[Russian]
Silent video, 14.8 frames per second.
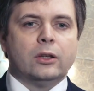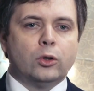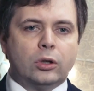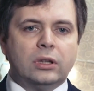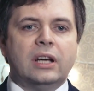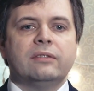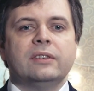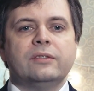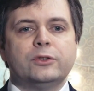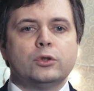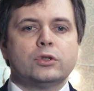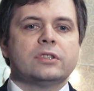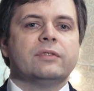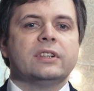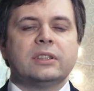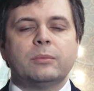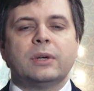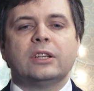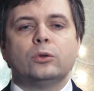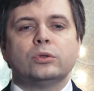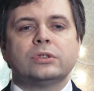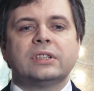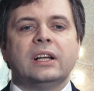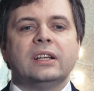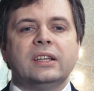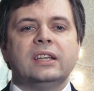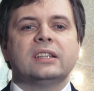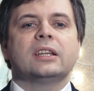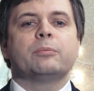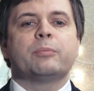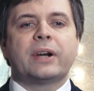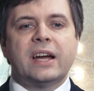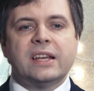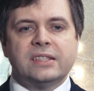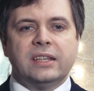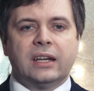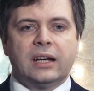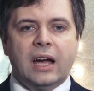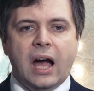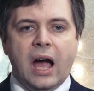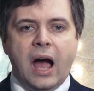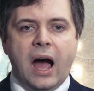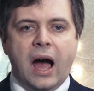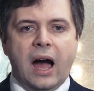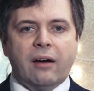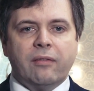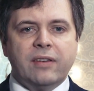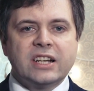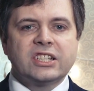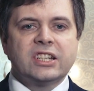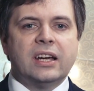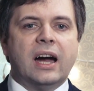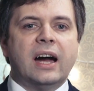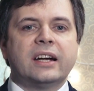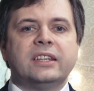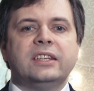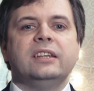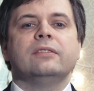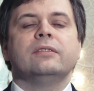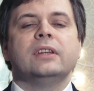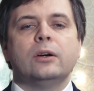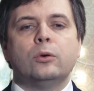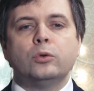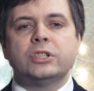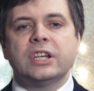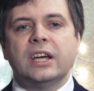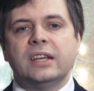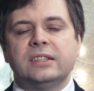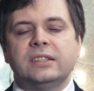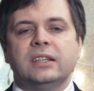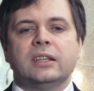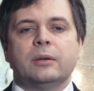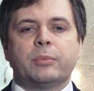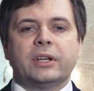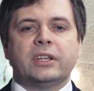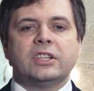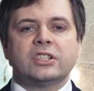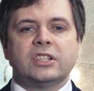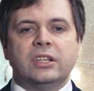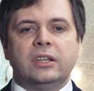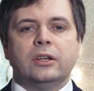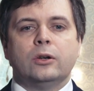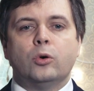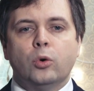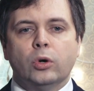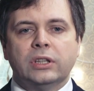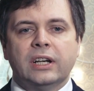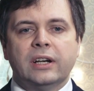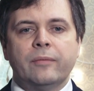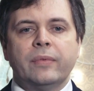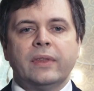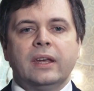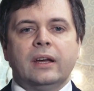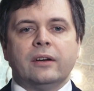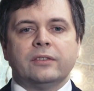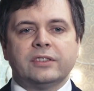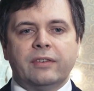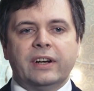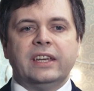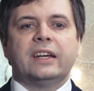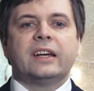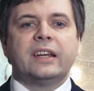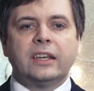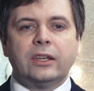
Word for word: Но главным все же в этом году стал не этот праздник, а ваше активное участие на протяжении года в своих